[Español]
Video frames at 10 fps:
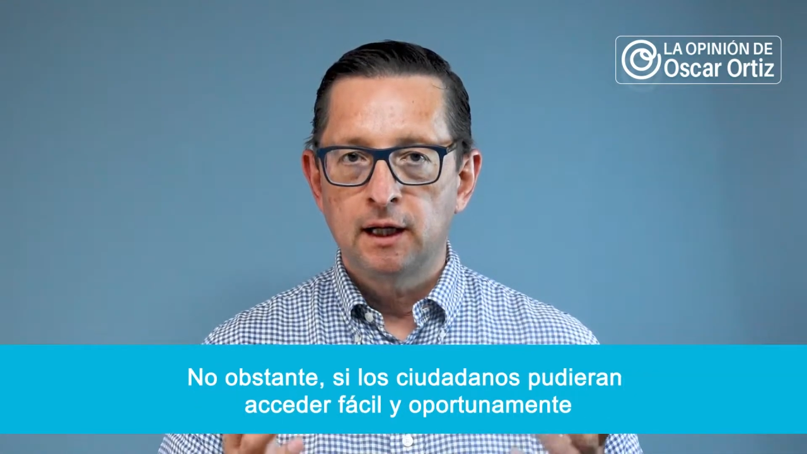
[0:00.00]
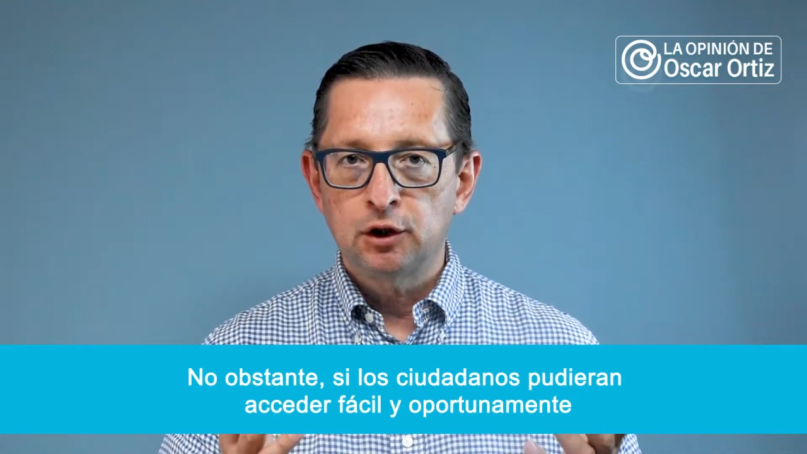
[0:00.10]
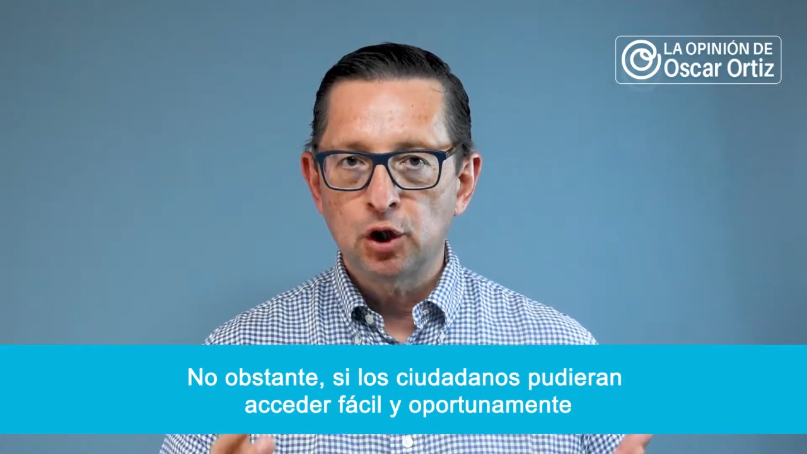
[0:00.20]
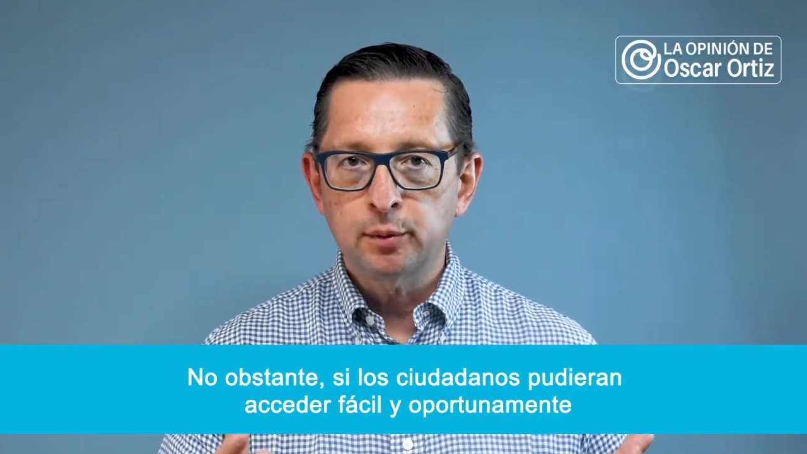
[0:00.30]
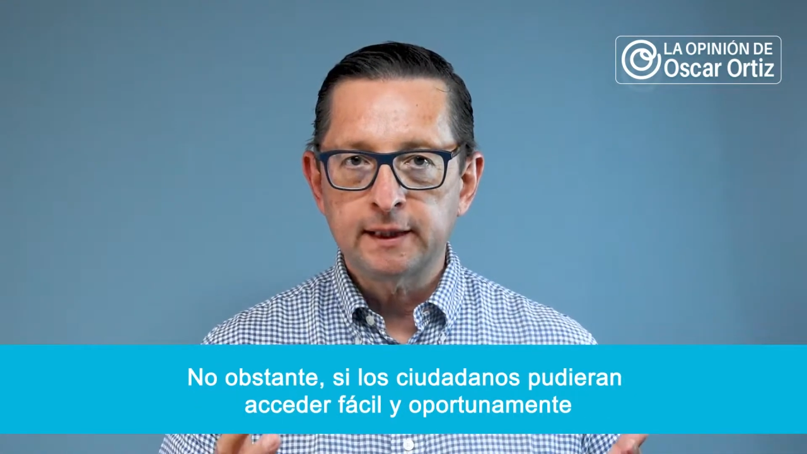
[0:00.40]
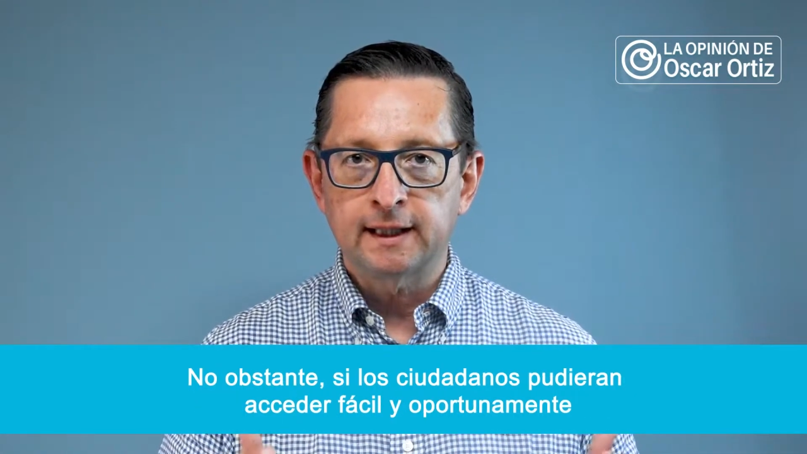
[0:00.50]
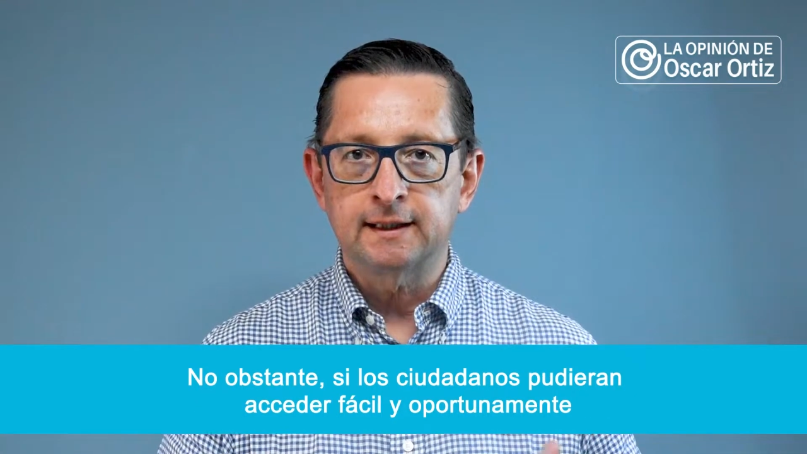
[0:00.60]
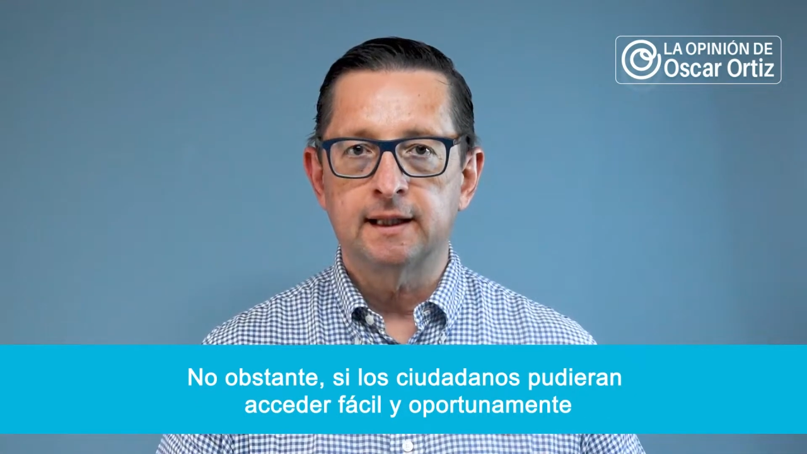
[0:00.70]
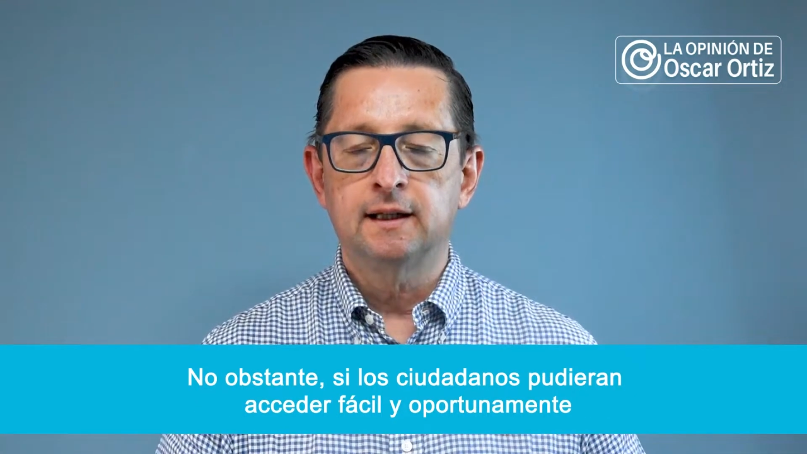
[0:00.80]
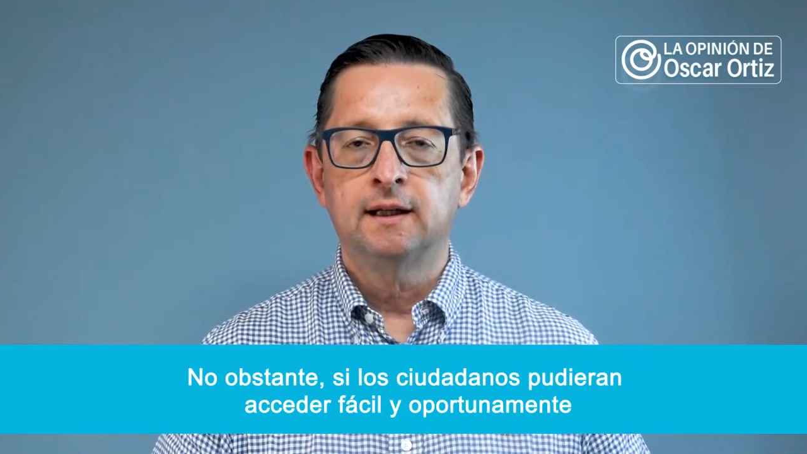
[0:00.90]
No
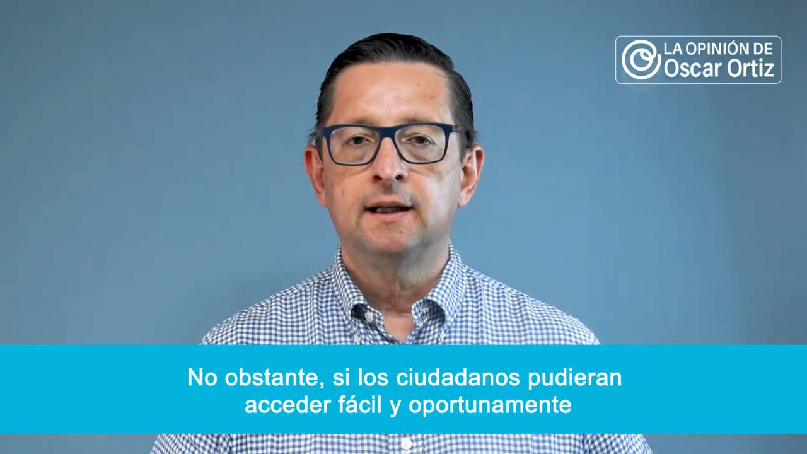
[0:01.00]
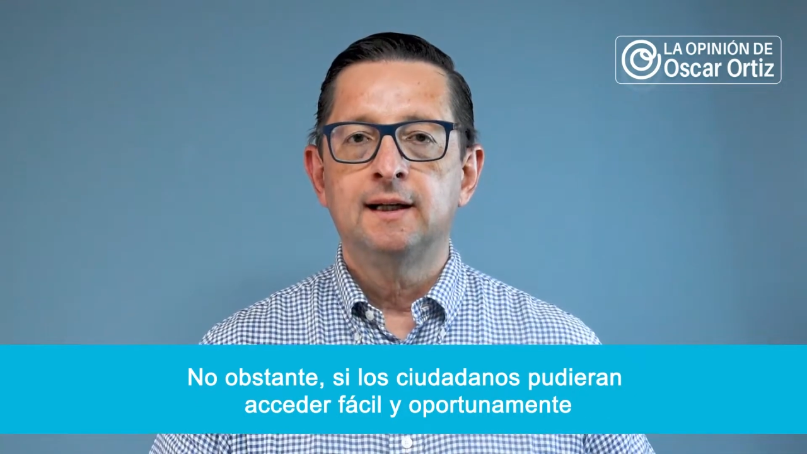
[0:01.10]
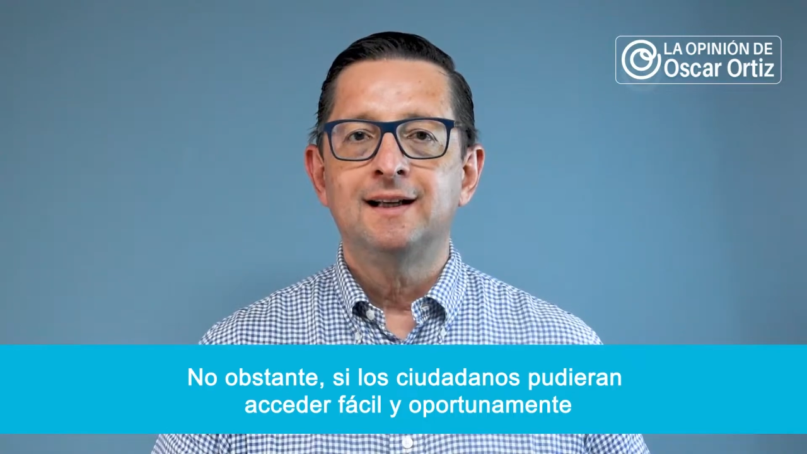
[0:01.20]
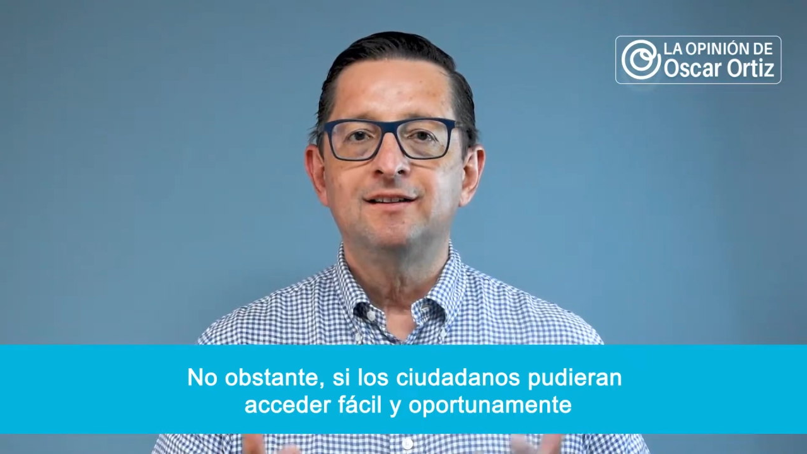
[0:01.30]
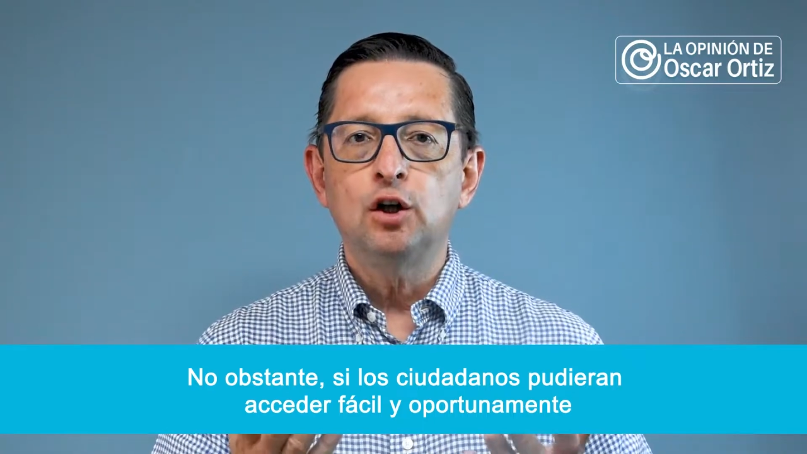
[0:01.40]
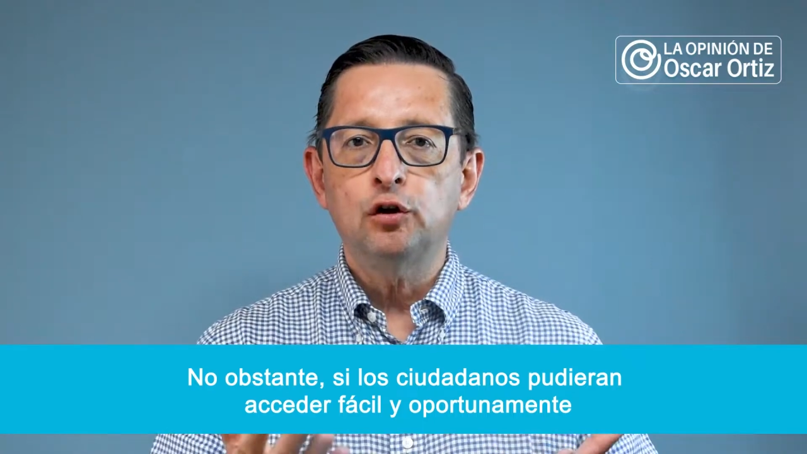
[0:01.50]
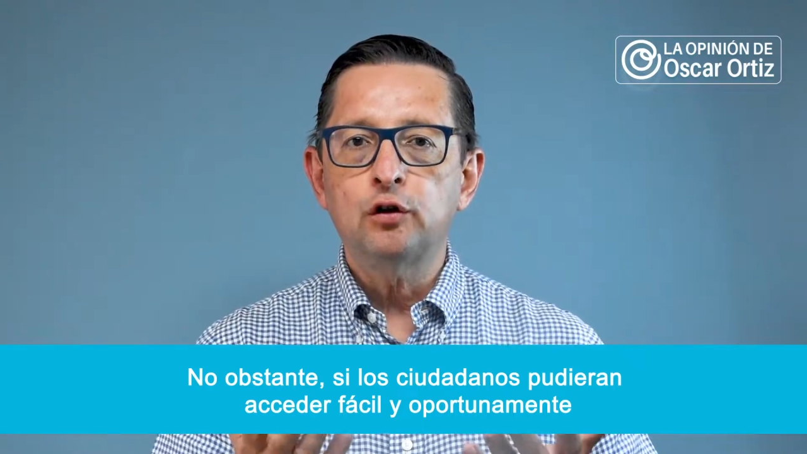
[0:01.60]
obstante, si los